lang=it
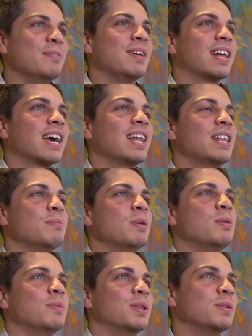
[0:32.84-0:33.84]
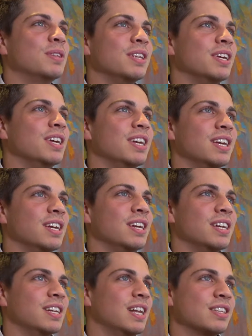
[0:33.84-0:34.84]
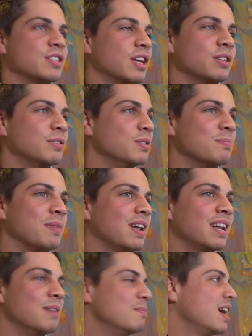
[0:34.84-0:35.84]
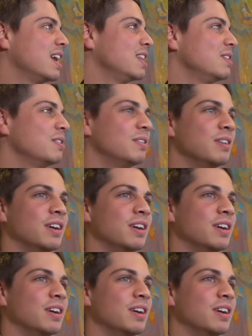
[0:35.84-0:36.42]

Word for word: americani li abbiamo battuti lanciando ogni palla al meglio,